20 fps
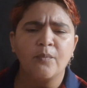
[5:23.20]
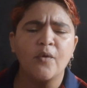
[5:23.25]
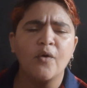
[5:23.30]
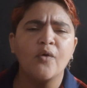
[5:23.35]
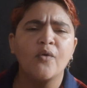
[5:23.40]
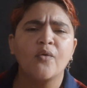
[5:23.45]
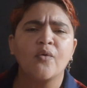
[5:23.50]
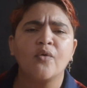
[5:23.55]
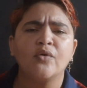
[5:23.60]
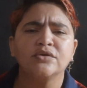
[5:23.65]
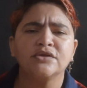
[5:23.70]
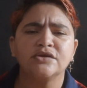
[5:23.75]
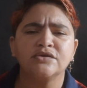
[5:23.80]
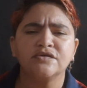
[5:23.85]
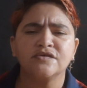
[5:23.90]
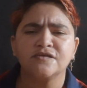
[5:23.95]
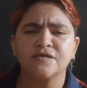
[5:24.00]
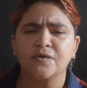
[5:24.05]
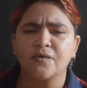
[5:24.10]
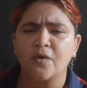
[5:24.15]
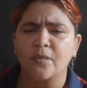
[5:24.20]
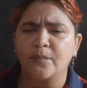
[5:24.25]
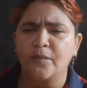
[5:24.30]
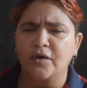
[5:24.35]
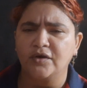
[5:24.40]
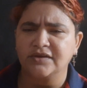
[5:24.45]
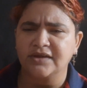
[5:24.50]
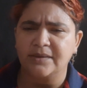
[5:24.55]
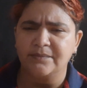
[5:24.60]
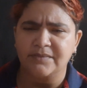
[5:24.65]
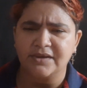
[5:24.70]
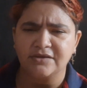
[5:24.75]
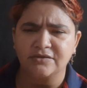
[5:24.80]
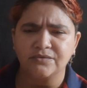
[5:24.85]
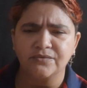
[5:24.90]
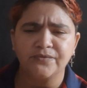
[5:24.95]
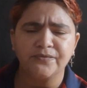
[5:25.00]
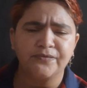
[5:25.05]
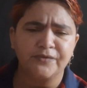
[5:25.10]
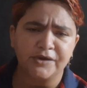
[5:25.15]
por conta do seu
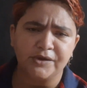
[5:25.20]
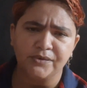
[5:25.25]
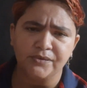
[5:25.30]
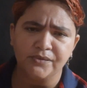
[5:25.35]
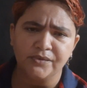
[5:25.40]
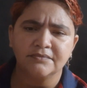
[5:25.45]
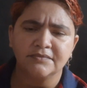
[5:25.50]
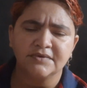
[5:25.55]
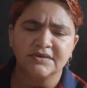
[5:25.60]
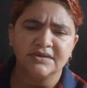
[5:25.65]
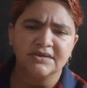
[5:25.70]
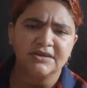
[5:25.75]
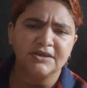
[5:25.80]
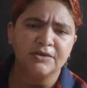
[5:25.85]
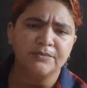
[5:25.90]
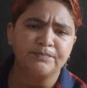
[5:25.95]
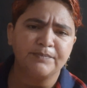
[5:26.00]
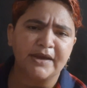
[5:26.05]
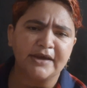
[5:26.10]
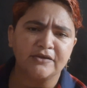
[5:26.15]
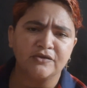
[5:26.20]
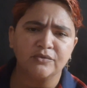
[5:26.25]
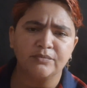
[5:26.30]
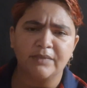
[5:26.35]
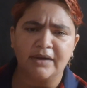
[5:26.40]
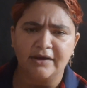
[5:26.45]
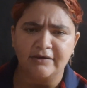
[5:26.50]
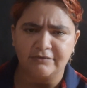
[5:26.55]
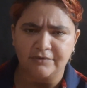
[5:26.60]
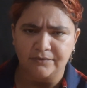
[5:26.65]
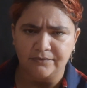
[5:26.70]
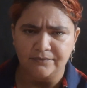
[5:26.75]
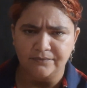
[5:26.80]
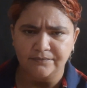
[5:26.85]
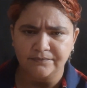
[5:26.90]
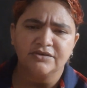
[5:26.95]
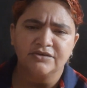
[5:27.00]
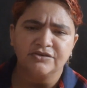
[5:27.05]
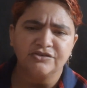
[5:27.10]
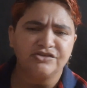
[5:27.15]
comportamento frio e imperturbável.
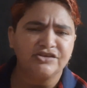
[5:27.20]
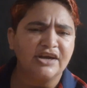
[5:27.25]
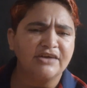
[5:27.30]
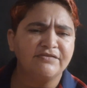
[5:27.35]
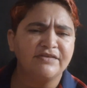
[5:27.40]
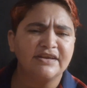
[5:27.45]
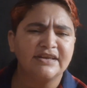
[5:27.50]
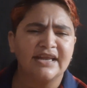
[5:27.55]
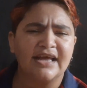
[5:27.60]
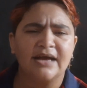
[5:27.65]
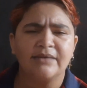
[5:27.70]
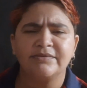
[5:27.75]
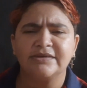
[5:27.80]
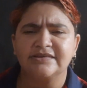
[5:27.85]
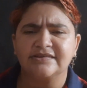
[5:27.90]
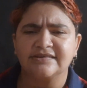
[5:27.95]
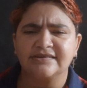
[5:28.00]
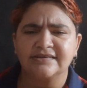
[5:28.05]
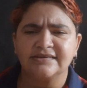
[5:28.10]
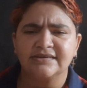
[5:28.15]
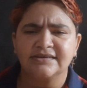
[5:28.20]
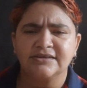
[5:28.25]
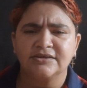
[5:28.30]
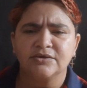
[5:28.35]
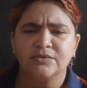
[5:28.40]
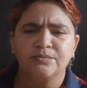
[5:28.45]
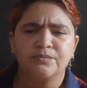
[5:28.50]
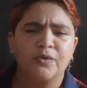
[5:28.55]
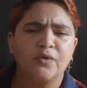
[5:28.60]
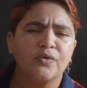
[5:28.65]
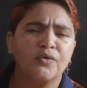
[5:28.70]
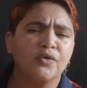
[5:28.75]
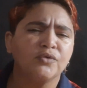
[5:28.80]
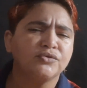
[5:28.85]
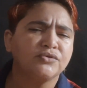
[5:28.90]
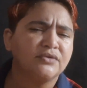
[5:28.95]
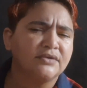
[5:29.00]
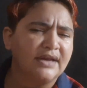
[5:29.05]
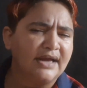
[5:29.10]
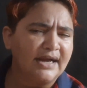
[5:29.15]
Já Venables, por
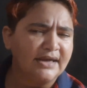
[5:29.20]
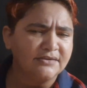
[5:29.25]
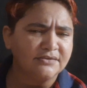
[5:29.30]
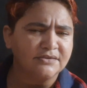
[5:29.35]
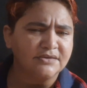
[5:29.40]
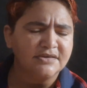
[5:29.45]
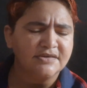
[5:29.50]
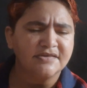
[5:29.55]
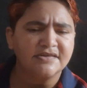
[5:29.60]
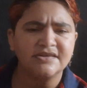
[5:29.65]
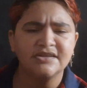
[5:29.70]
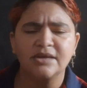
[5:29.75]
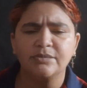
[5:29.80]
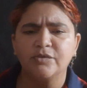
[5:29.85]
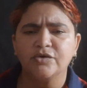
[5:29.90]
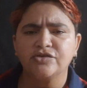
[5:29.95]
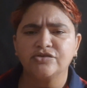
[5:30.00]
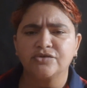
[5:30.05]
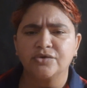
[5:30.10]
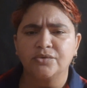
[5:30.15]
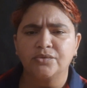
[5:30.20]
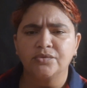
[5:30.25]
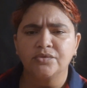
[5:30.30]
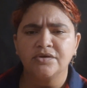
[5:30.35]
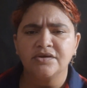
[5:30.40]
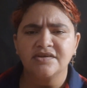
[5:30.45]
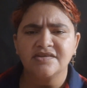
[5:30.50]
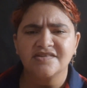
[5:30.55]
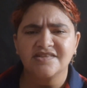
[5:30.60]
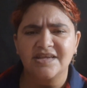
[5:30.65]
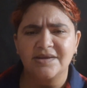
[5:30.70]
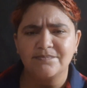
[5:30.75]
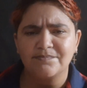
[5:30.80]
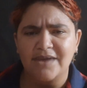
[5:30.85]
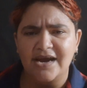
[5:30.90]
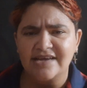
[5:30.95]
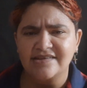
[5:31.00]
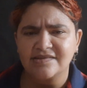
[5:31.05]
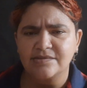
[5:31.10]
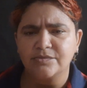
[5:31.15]
outro lado, se demonstrou ser
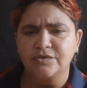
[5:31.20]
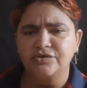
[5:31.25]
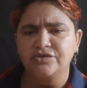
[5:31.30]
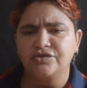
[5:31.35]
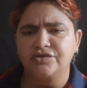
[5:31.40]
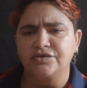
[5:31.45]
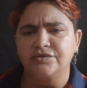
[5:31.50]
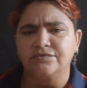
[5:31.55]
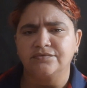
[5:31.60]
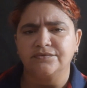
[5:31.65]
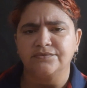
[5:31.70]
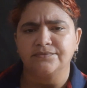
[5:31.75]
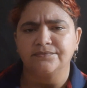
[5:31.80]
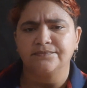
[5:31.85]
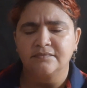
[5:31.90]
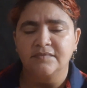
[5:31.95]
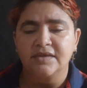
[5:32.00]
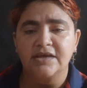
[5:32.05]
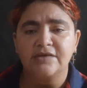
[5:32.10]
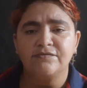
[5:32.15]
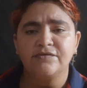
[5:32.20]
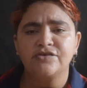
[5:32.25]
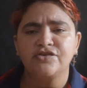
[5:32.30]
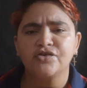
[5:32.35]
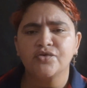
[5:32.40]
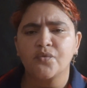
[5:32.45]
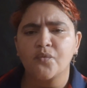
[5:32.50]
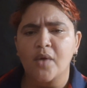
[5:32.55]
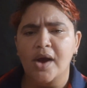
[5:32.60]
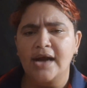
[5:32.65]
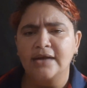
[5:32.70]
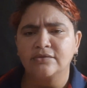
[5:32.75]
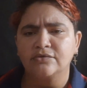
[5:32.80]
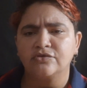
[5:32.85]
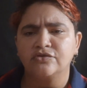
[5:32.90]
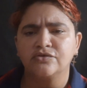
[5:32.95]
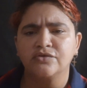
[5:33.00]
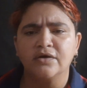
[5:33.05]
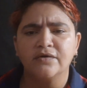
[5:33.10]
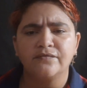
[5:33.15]
mais emotivo. Em
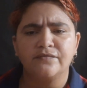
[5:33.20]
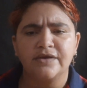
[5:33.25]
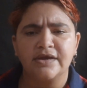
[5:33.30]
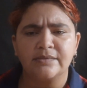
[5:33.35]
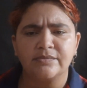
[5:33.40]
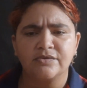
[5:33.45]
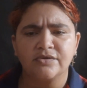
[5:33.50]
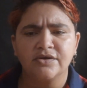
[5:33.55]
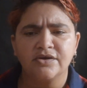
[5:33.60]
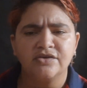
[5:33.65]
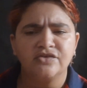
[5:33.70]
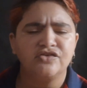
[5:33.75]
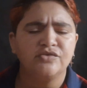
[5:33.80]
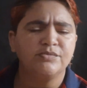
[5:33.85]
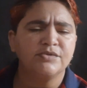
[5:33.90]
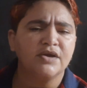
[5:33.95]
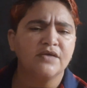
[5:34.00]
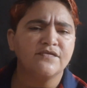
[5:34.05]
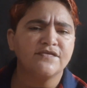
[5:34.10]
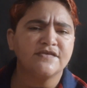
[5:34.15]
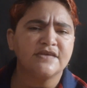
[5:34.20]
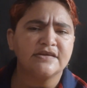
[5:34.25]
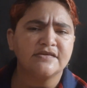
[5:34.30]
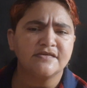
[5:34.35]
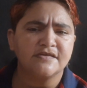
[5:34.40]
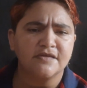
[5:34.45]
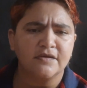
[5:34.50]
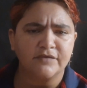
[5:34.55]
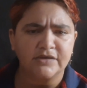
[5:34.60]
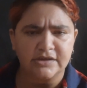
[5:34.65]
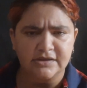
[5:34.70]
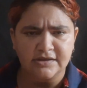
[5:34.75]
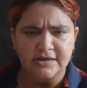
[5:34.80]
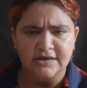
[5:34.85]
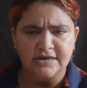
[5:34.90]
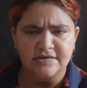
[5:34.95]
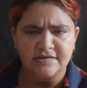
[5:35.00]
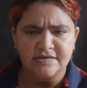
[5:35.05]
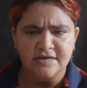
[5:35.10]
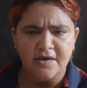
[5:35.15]
24 de novembro de
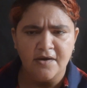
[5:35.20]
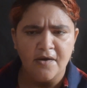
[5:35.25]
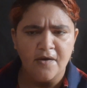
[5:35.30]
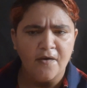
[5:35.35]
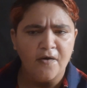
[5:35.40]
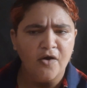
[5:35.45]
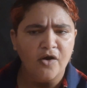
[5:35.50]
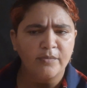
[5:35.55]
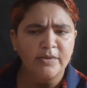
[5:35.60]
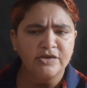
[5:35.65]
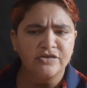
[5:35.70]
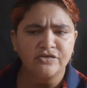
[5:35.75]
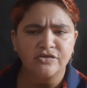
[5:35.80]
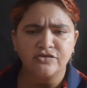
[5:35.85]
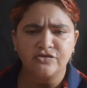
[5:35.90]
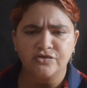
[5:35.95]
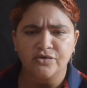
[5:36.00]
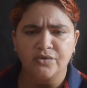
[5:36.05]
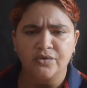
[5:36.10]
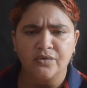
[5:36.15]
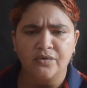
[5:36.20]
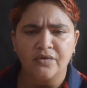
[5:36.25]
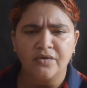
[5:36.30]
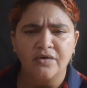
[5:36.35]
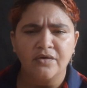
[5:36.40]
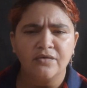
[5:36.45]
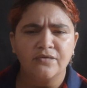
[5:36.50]
1993, Robert e John